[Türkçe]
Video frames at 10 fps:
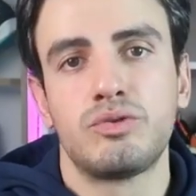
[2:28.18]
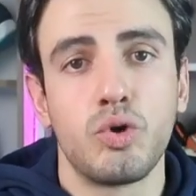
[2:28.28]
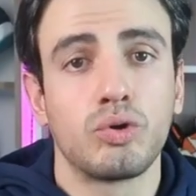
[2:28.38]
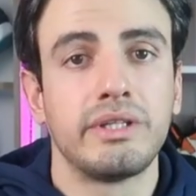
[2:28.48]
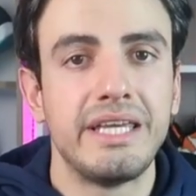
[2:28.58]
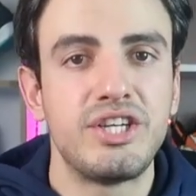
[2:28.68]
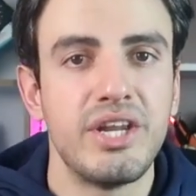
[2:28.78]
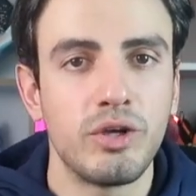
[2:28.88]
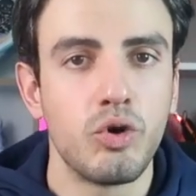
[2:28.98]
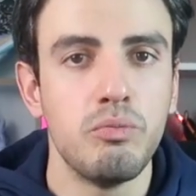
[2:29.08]
çok da içine
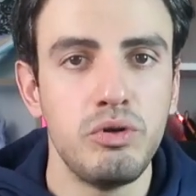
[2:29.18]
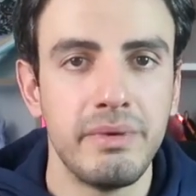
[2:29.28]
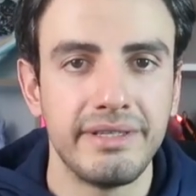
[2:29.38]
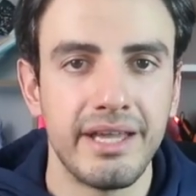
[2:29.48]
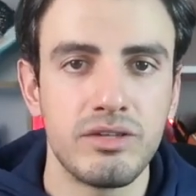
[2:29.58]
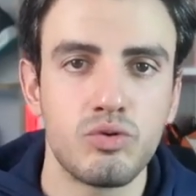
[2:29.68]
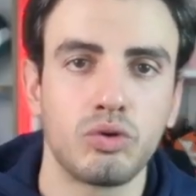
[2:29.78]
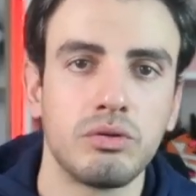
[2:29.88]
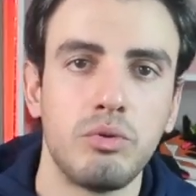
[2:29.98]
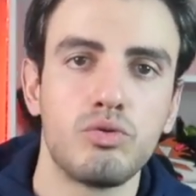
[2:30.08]
gömülmeden,
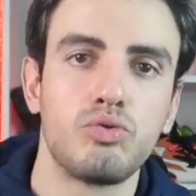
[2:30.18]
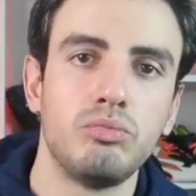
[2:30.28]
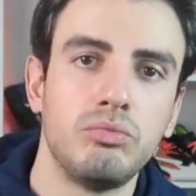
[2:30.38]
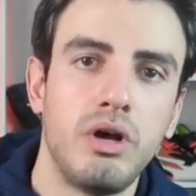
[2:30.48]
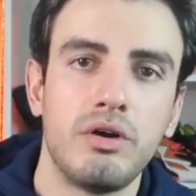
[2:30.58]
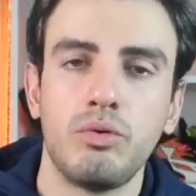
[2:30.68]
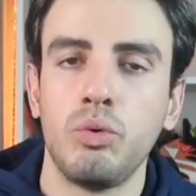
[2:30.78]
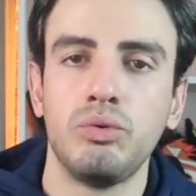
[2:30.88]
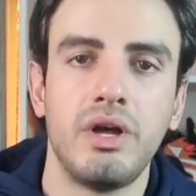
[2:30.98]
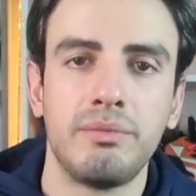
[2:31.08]
çok da böyle zoomlar,
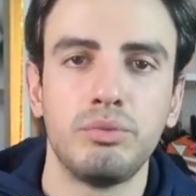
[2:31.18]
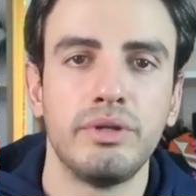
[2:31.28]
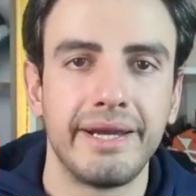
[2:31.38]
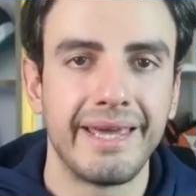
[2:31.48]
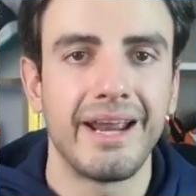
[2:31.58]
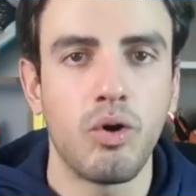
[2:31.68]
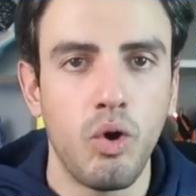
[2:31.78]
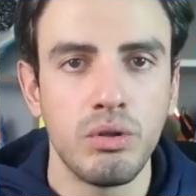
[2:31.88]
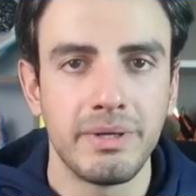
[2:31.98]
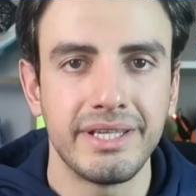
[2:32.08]
onlar bunlara gerek
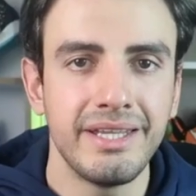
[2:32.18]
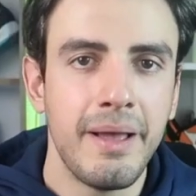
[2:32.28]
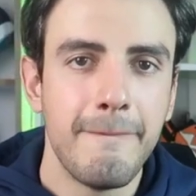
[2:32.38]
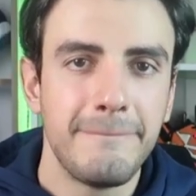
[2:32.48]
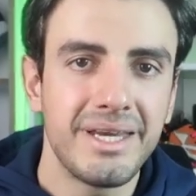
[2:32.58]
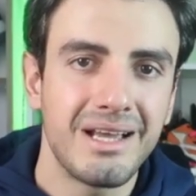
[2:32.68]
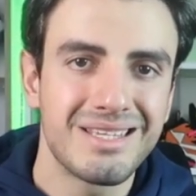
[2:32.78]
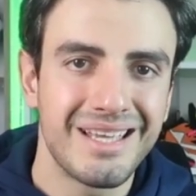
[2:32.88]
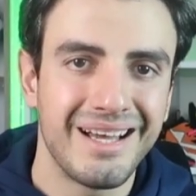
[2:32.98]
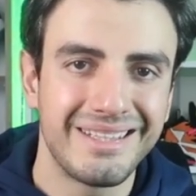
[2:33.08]
olmadan biraz
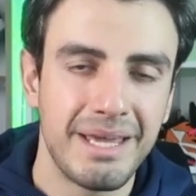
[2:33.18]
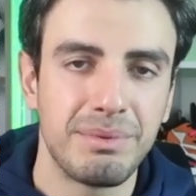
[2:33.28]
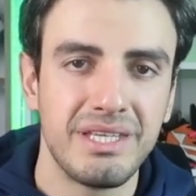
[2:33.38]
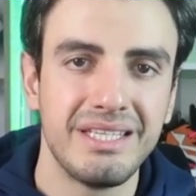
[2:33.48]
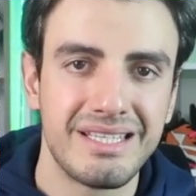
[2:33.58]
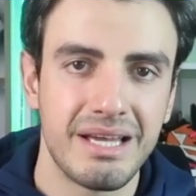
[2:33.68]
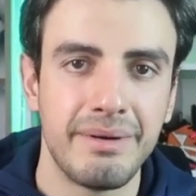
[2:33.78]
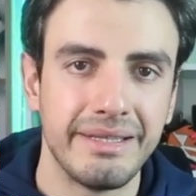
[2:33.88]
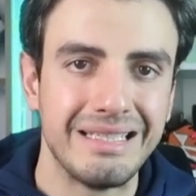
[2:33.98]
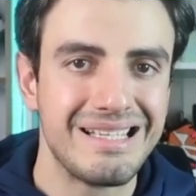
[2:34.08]
daha tepki
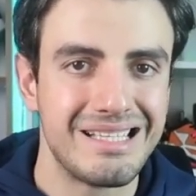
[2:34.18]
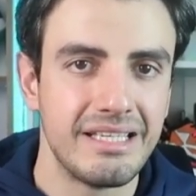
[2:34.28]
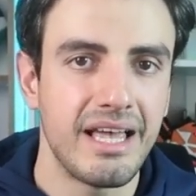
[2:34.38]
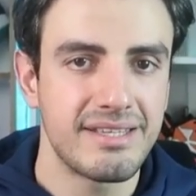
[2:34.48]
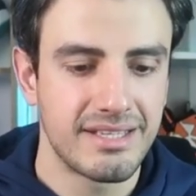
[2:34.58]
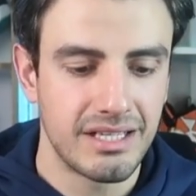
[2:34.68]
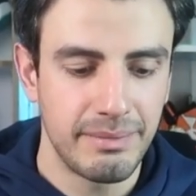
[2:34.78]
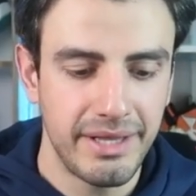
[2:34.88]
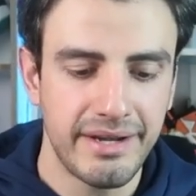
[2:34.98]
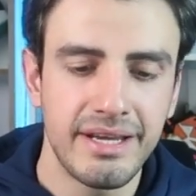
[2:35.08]
zamanı hızlı
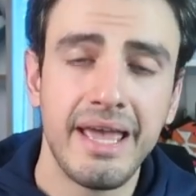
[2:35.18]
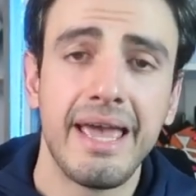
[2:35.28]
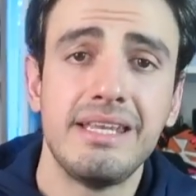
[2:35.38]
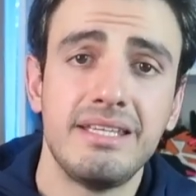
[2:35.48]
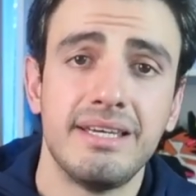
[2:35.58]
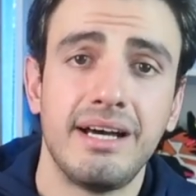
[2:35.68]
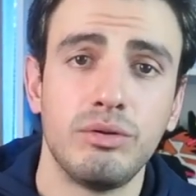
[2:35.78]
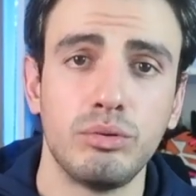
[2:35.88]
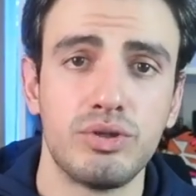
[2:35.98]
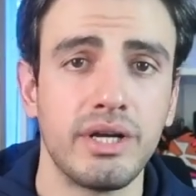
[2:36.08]
yastıklamalar en ideal
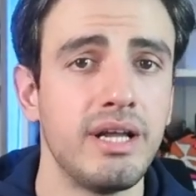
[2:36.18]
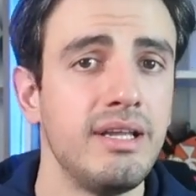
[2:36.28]
olacak.